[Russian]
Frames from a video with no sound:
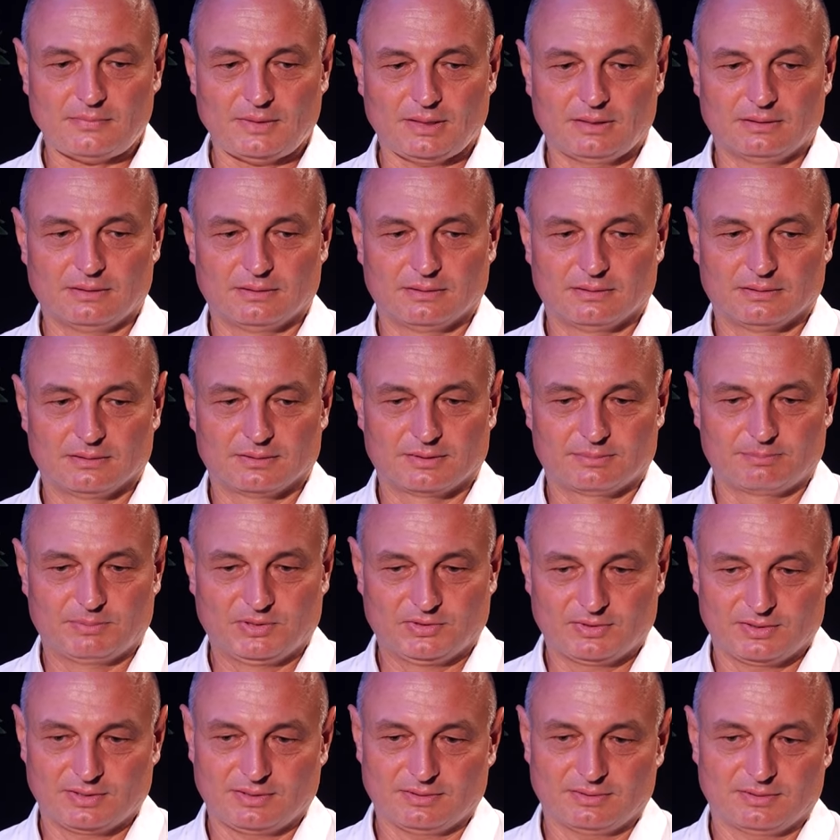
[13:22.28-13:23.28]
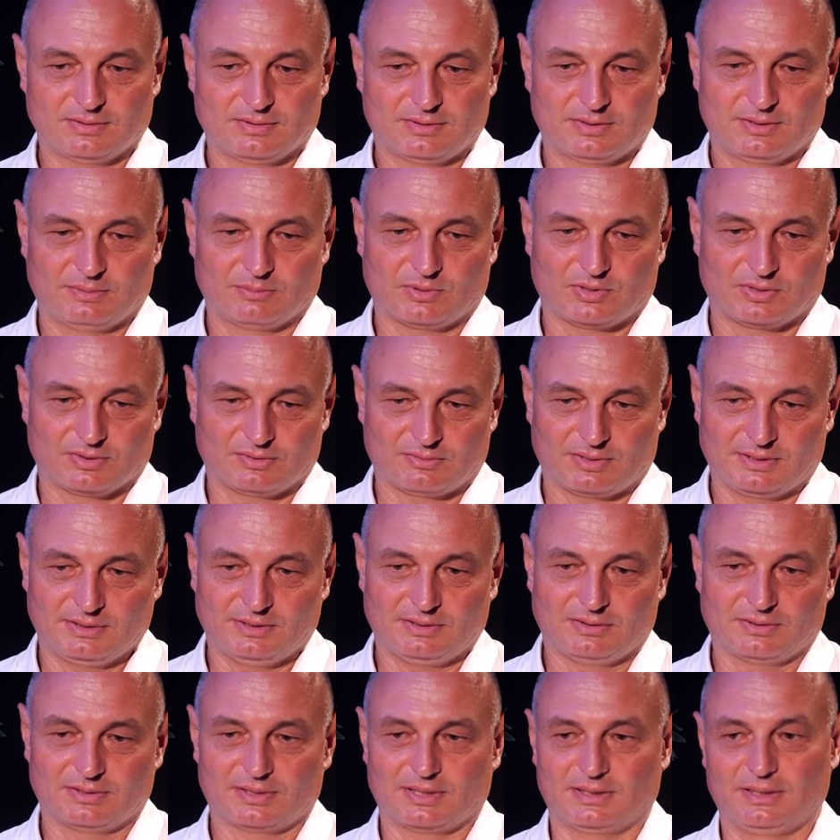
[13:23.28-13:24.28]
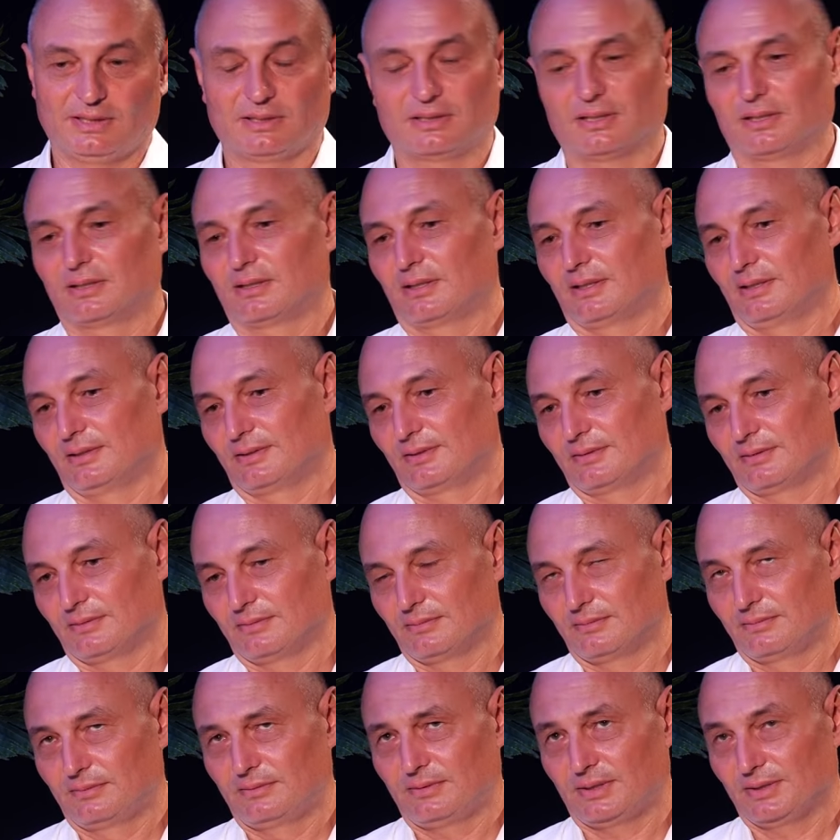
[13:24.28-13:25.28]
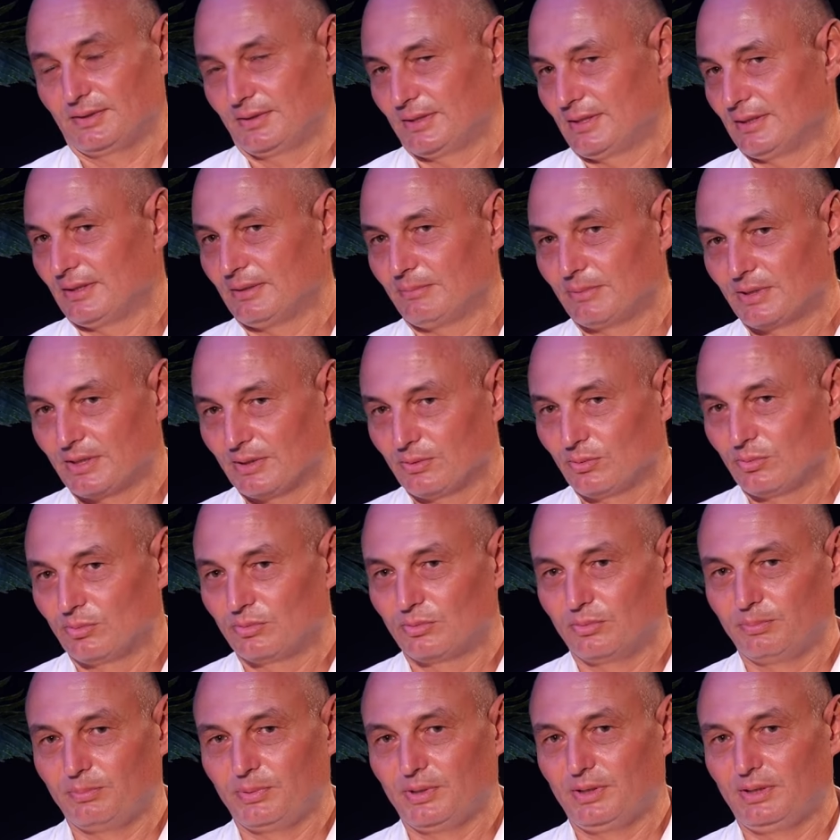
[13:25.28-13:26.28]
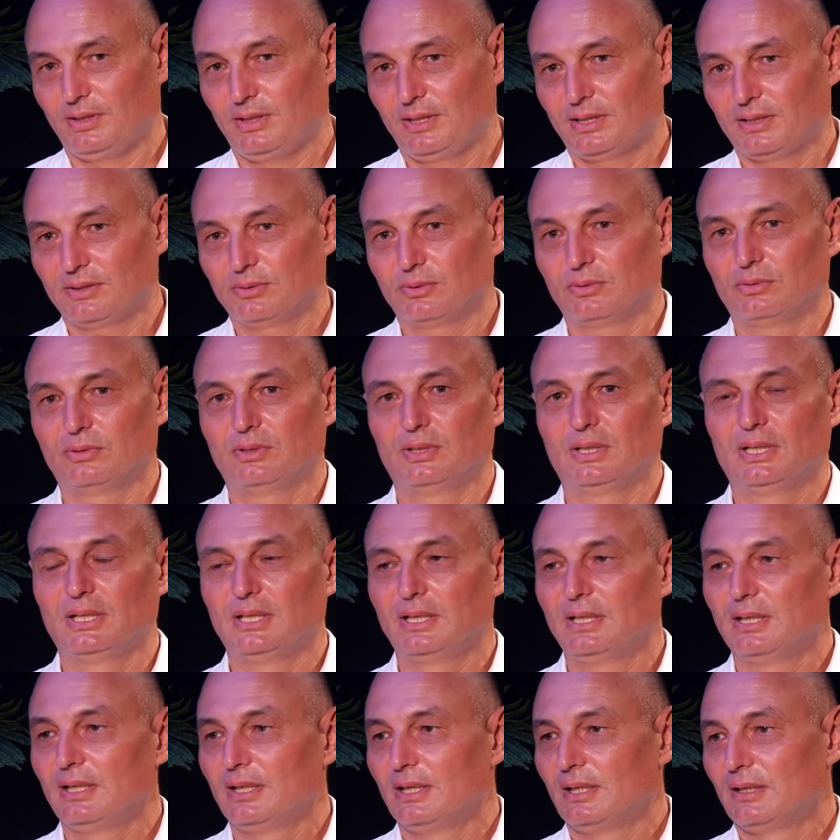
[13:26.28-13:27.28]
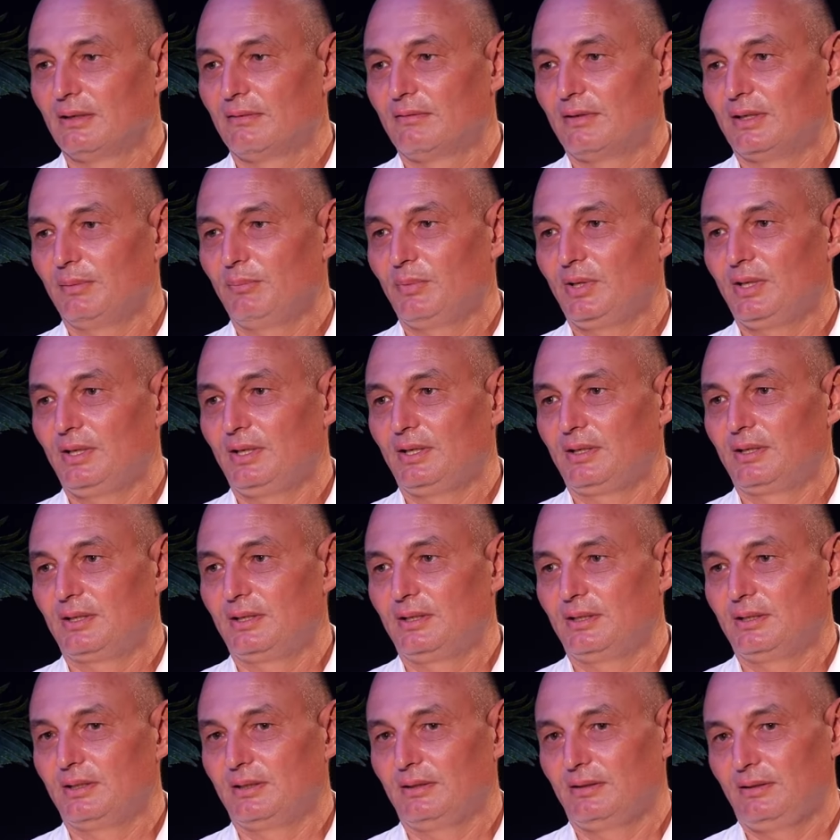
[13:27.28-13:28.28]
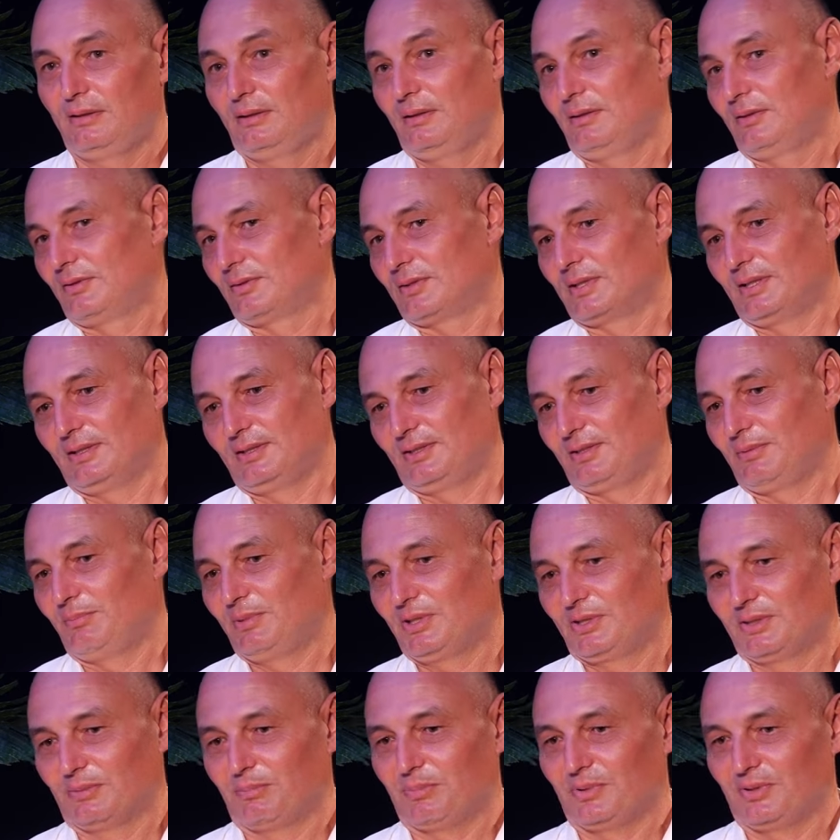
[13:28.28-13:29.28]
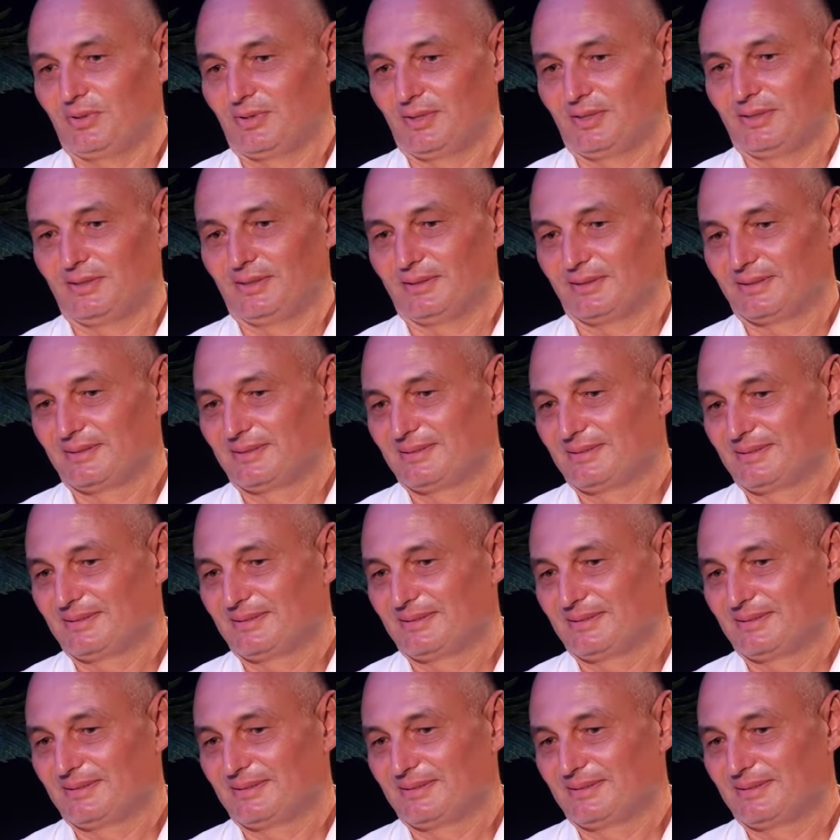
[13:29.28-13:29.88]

А, списался с ним, созвонился. Они как раз в 2020 году купили яхту в Америке и искали себе капитана.